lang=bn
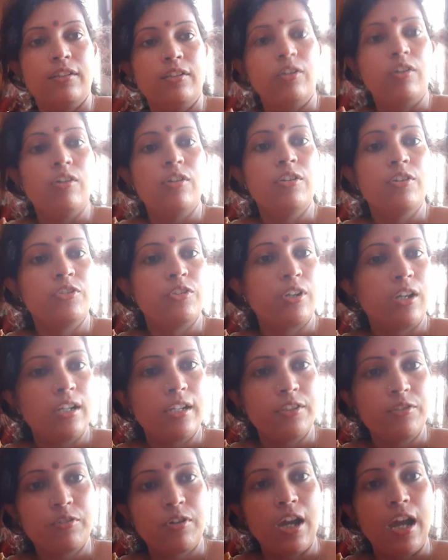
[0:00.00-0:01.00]
তো
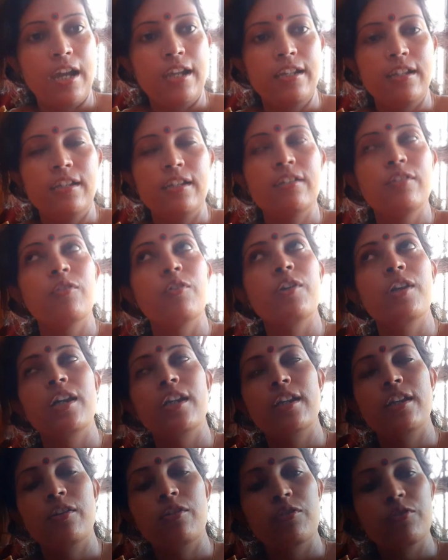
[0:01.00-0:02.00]
সকালে কিছু খাইনি
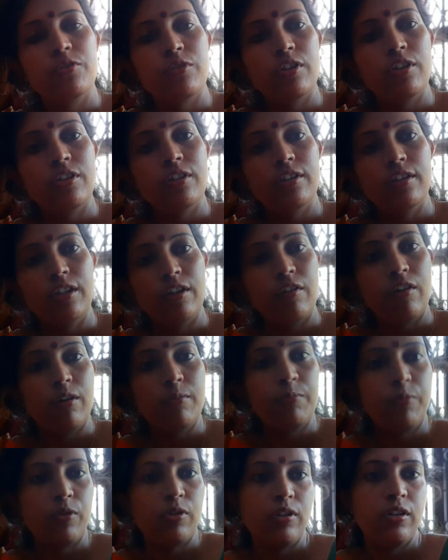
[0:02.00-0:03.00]
ওইখানে গিয়ে অঞ্জলি
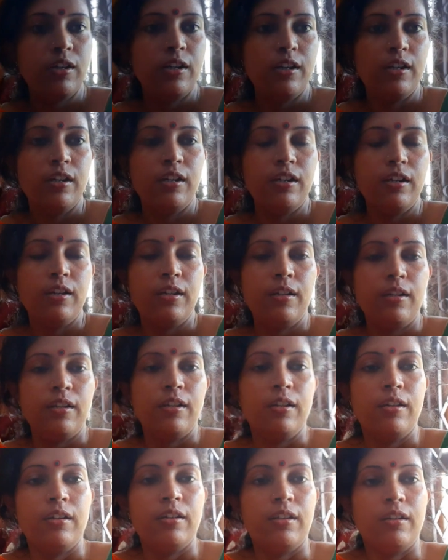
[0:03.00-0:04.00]
নেওয়ার পর
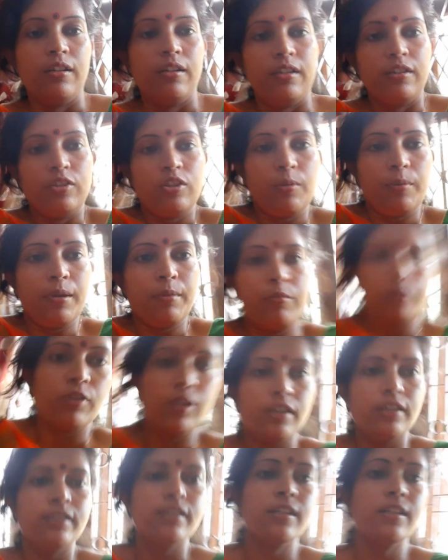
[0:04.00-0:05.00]
সবাই
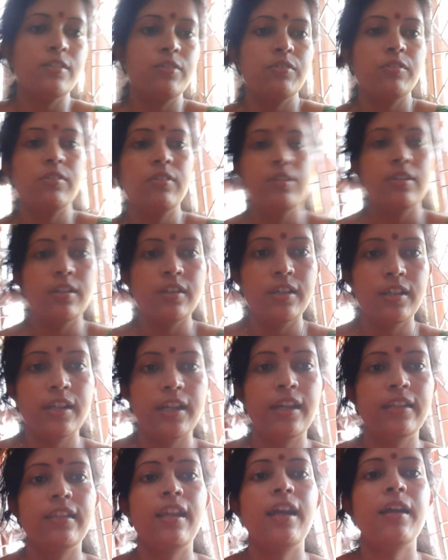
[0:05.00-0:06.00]
বললেন কি কিছু
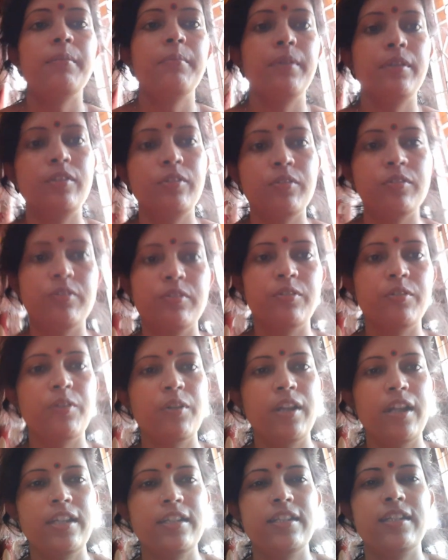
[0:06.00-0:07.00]
খেতে লাগবে তো
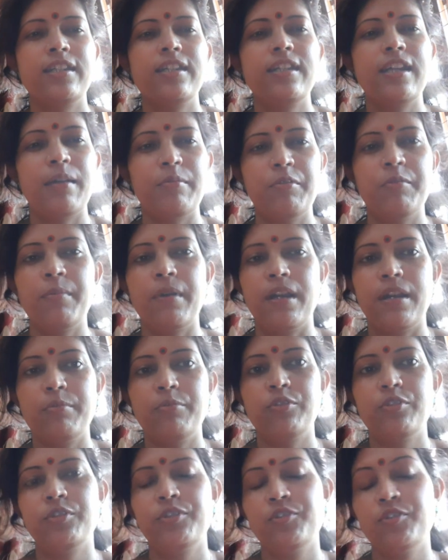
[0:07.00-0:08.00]
ঘরে এসে কি খাবো
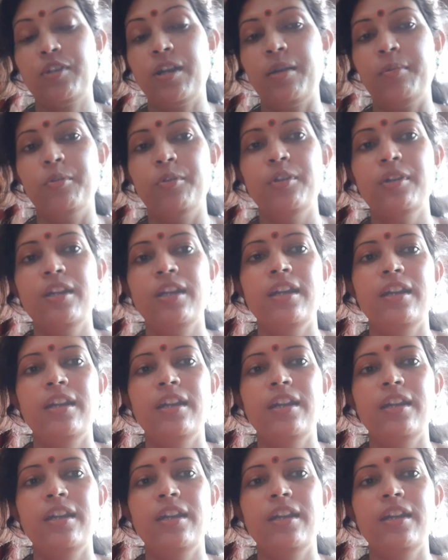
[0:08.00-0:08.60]
বানাবো তো কিছু খাবো